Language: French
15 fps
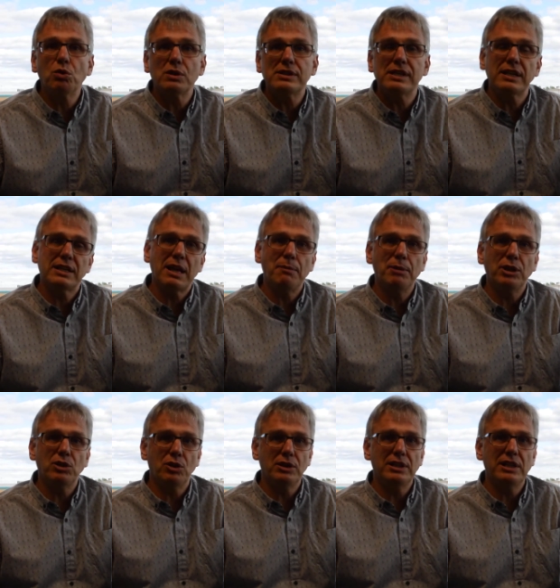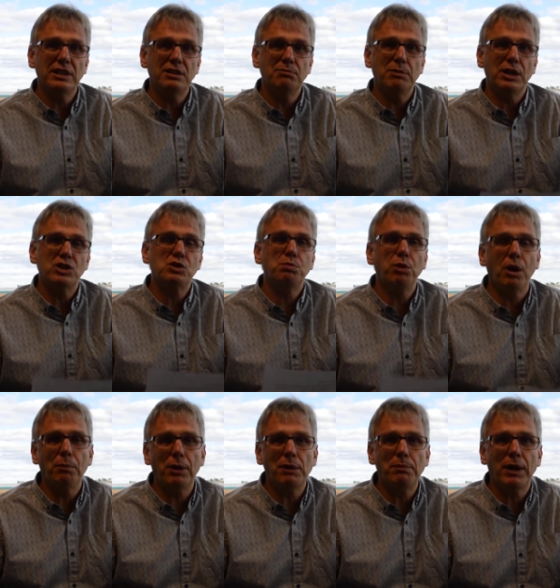courtier qui t'amène un deal, ben, tu ne
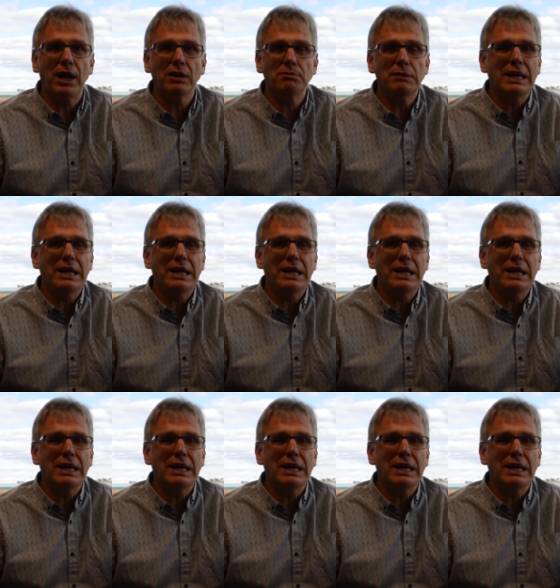pourras pas le prendre.